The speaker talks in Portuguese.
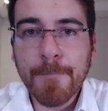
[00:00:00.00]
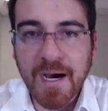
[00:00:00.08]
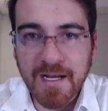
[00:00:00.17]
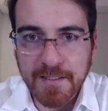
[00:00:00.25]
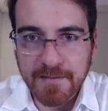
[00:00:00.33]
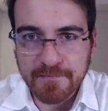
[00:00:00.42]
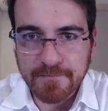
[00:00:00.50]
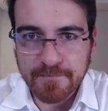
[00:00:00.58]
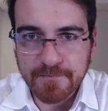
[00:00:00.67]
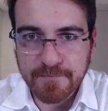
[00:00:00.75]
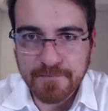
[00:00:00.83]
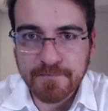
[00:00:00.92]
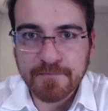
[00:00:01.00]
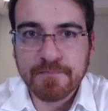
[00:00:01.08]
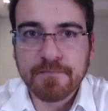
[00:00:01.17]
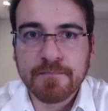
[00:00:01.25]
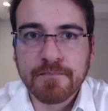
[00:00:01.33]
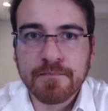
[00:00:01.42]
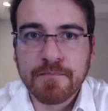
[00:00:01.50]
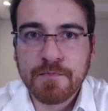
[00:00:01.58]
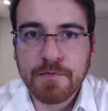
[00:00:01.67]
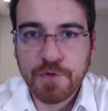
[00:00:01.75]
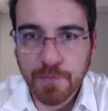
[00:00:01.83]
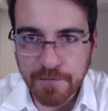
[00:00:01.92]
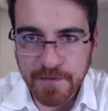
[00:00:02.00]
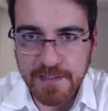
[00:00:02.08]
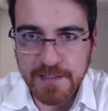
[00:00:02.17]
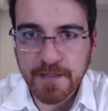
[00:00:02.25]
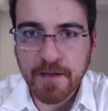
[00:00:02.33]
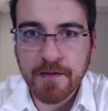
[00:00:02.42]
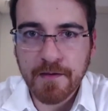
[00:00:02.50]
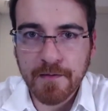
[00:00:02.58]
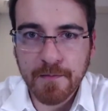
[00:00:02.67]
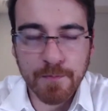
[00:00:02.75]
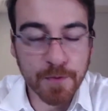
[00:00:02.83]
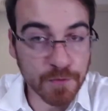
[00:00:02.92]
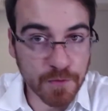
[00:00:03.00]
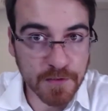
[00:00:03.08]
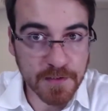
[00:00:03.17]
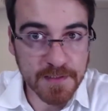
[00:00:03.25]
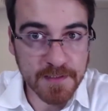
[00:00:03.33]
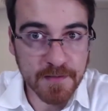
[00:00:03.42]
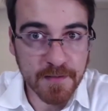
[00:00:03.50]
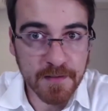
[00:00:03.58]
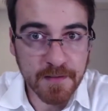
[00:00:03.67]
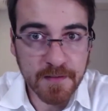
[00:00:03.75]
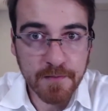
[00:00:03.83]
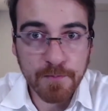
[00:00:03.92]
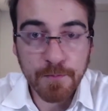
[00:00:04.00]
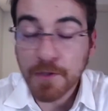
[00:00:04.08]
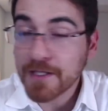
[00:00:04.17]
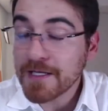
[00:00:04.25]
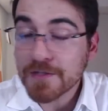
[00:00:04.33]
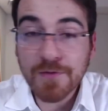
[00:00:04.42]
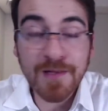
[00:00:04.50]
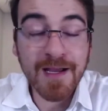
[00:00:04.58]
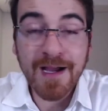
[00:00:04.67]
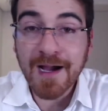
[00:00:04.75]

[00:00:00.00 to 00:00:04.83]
Para. De uma vez por todas. Porque isso dá